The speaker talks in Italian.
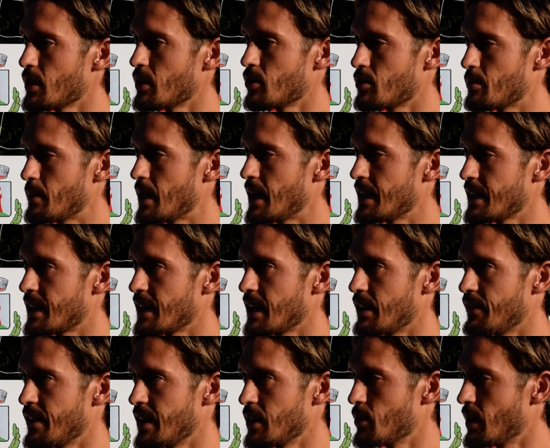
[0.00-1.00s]
è normale che
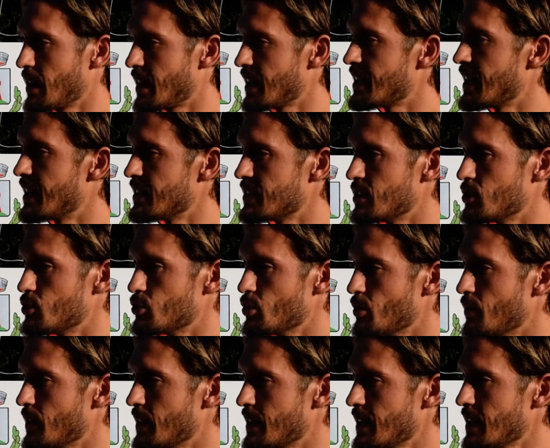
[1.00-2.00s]
avendo anche tanti
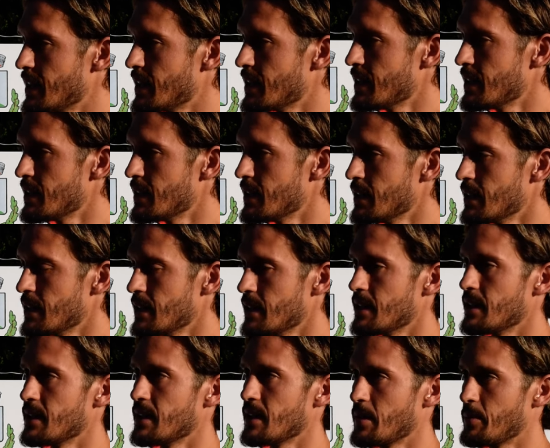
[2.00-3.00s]
giovani
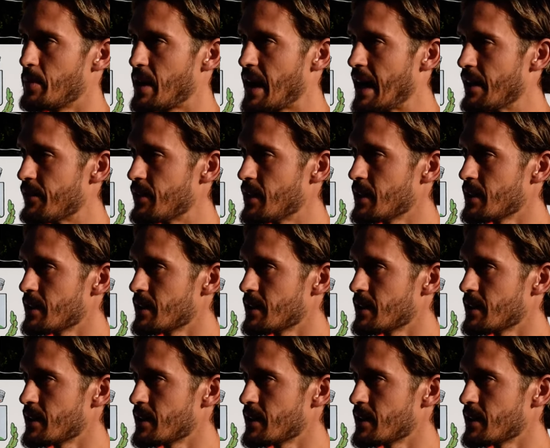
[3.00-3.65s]
eh, bravi